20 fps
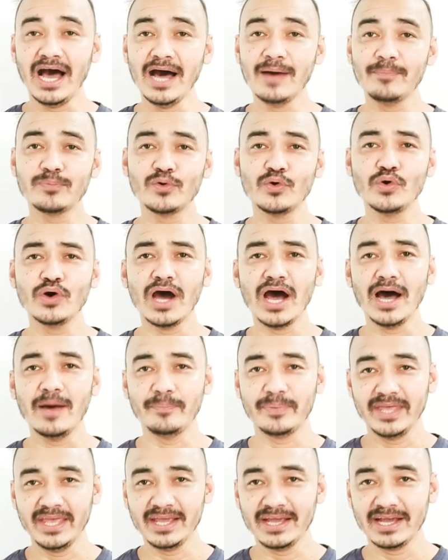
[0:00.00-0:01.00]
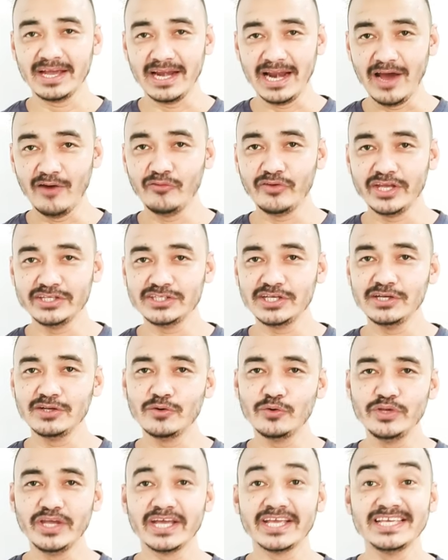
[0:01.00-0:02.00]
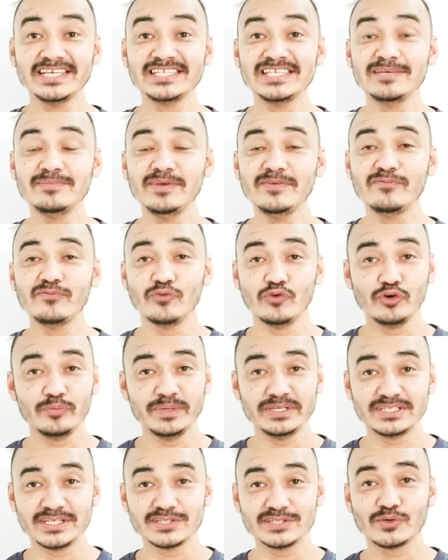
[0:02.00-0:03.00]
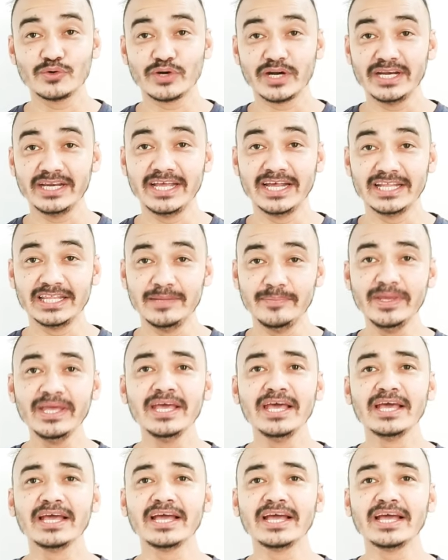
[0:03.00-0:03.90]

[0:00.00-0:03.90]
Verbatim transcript: आपको आपके क्लाउड किचन को या किसी भी फूड बिजनेस को रन करने में